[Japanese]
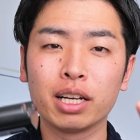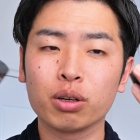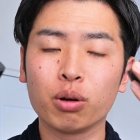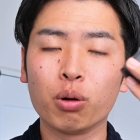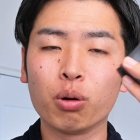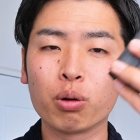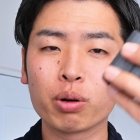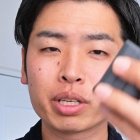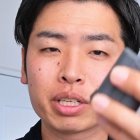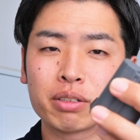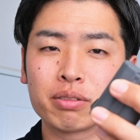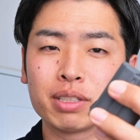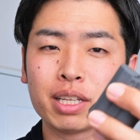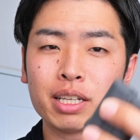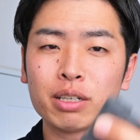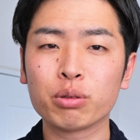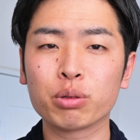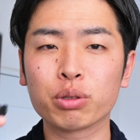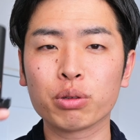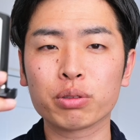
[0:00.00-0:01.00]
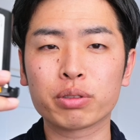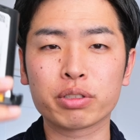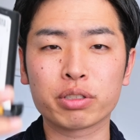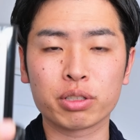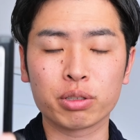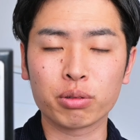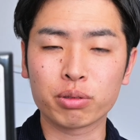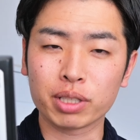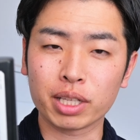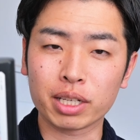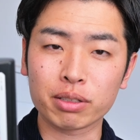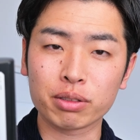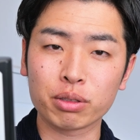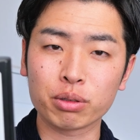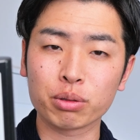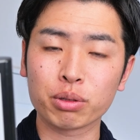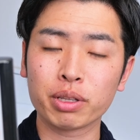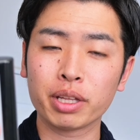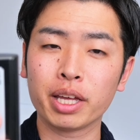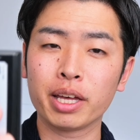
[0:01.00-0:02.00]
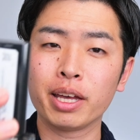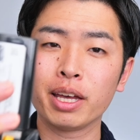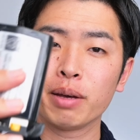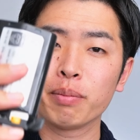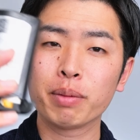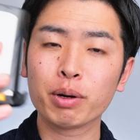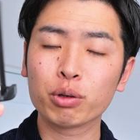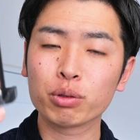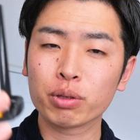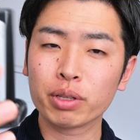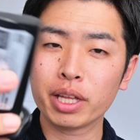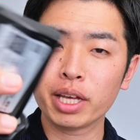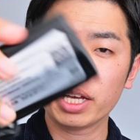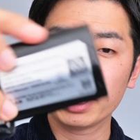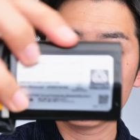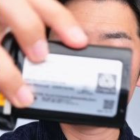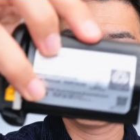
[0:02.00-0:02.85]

大きくなるほど強くなるってことで、このね、